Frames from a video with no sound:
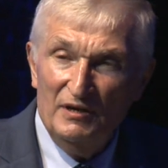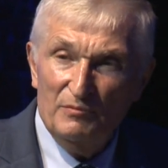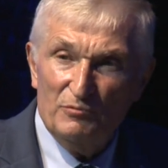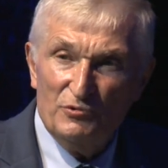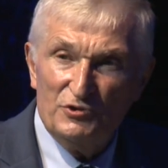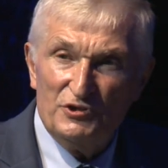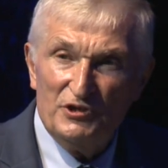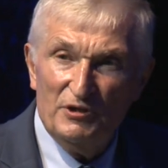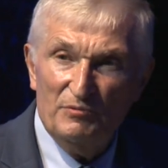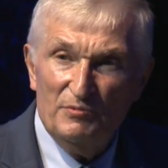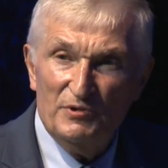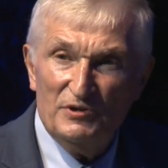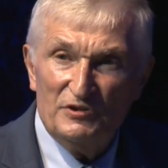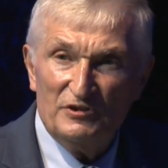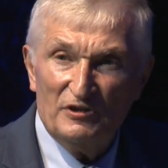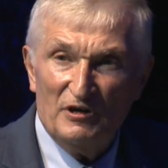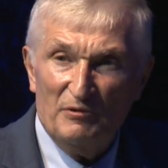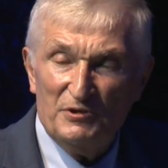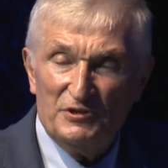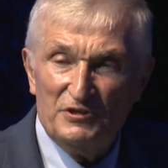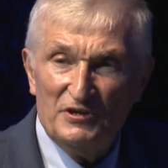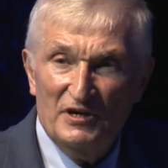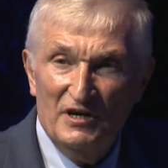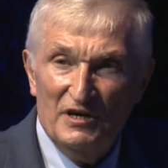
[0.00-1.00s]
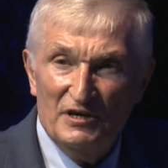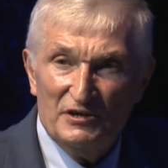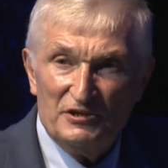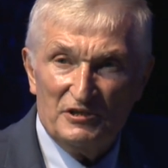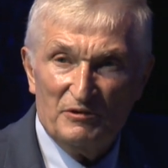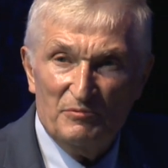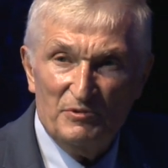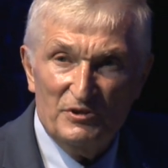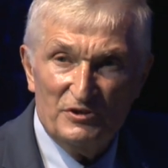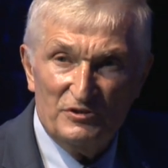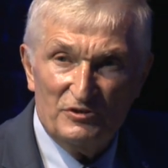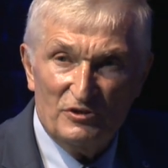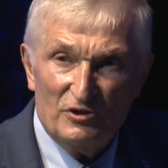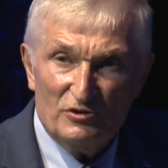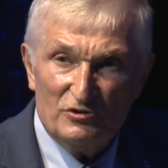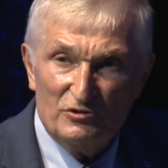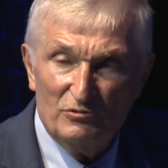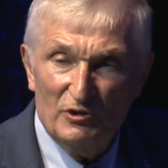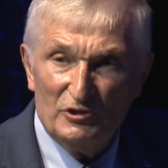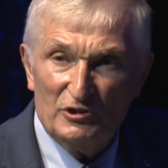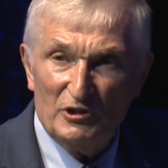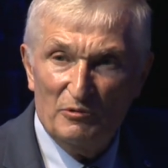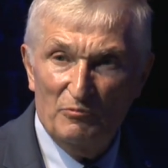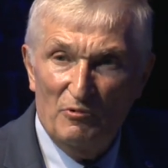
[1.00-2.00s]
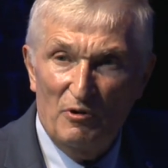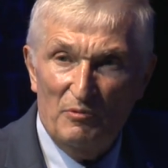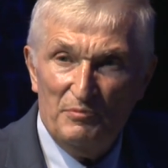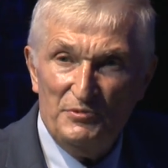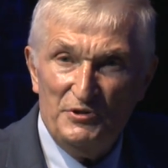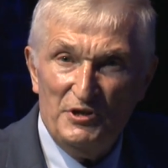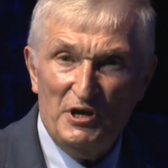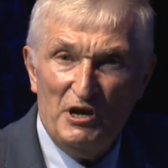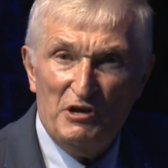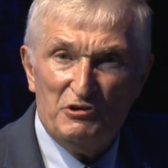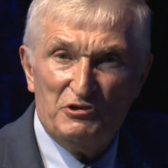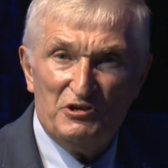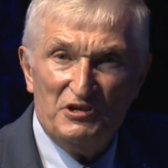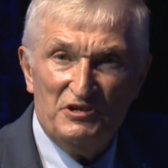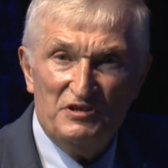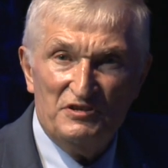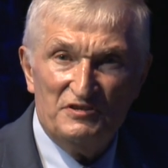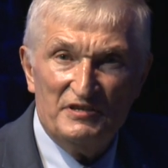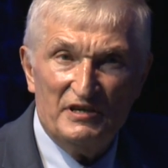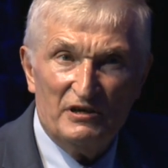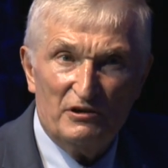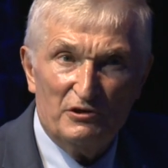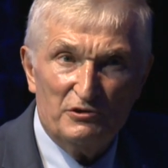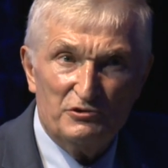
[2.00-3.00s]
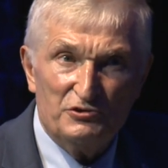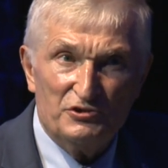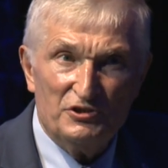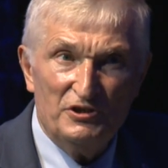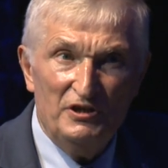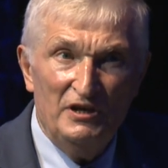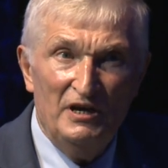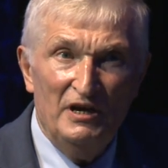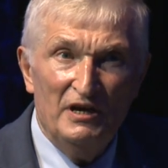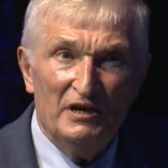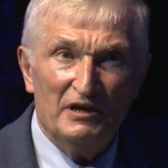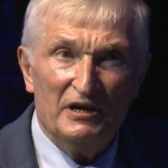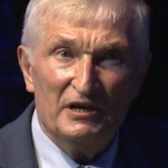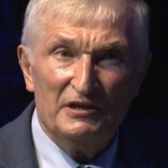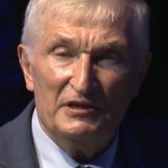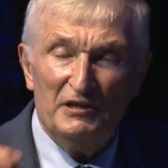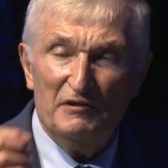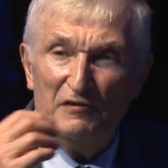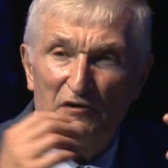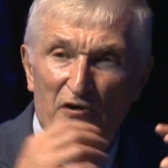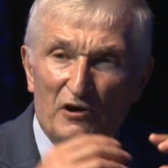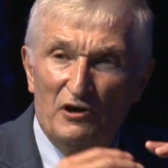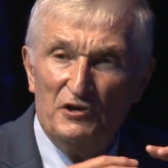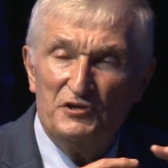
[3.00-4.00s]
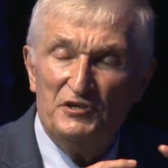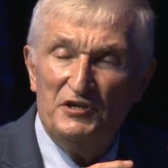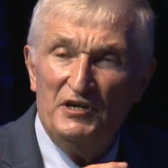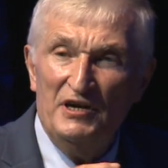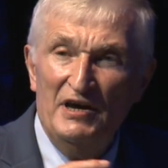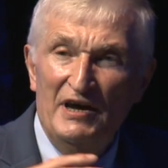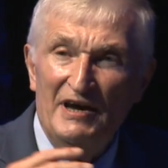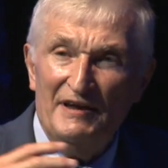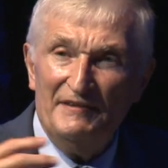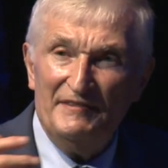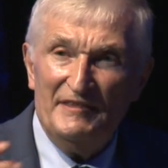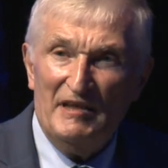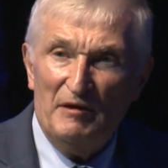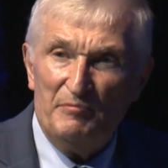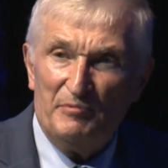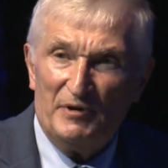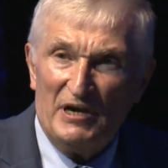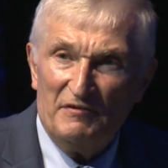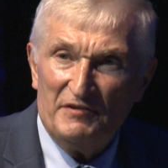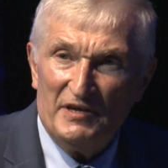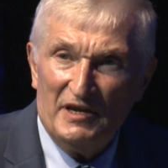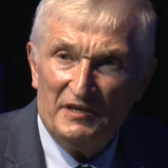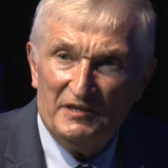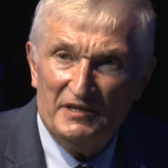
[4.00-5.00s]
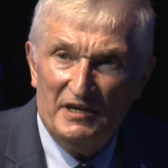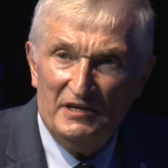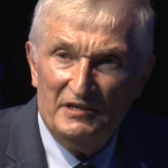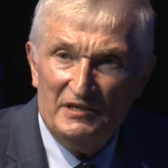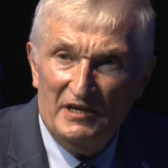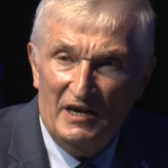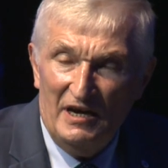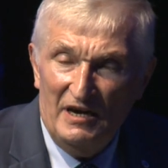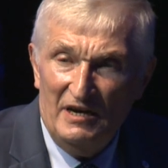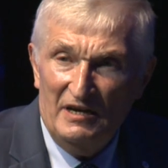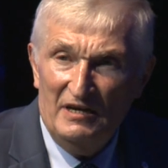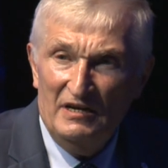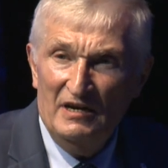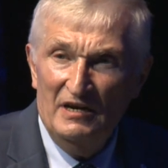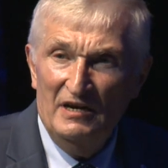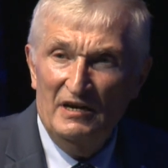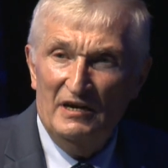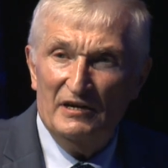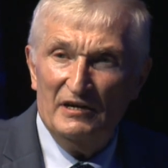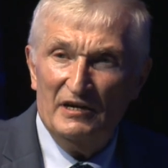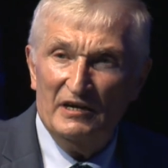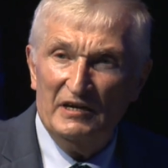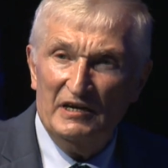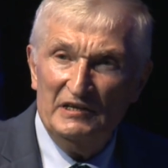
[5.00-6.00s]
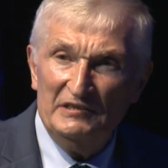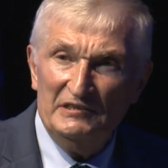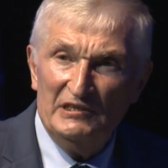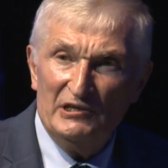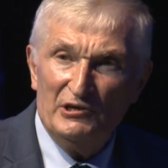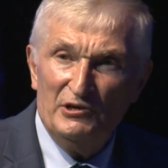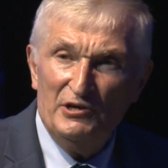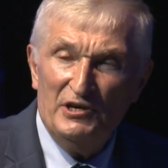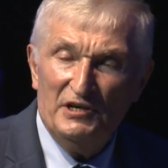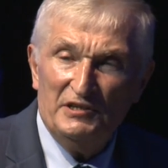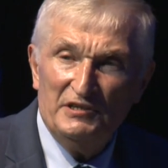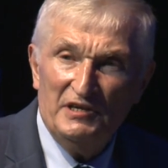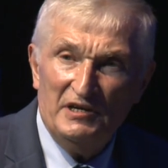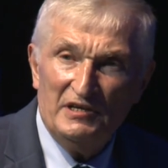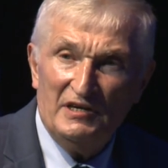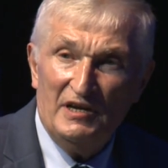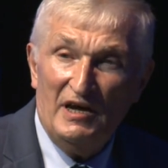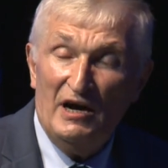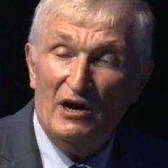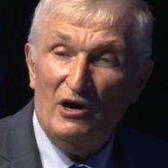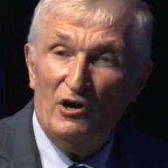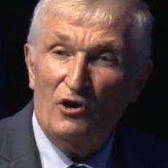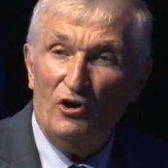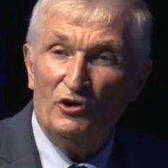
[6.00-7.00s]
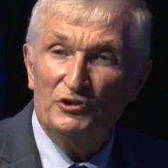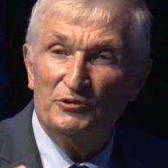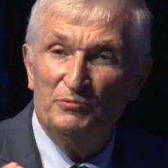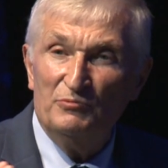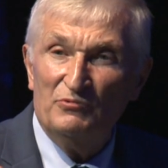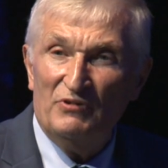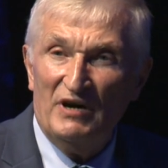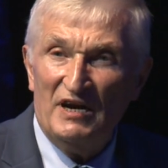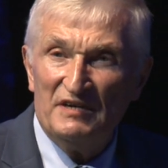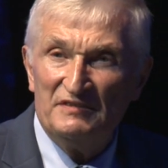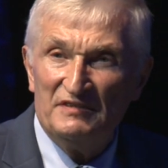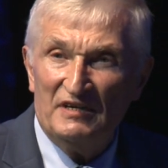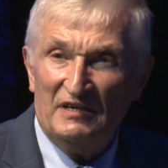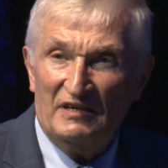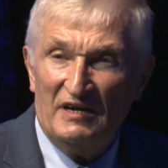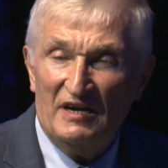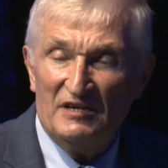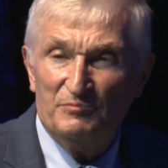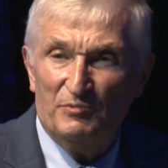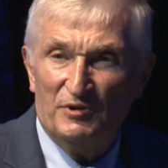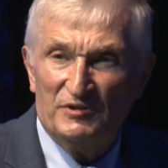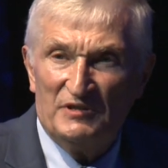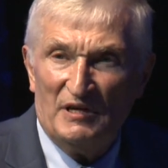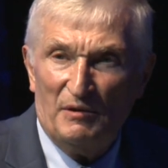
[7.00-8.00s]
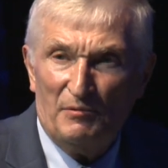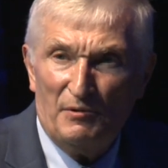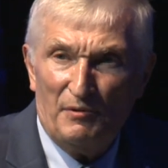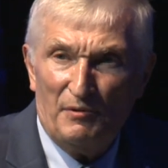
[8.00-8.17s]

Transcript: Musimy zrobić, żeby to złoto było mniejsze niż 0,3, kiedy wchodzi, naprawia DNA, regeneruje DNA, odmładza nas, bo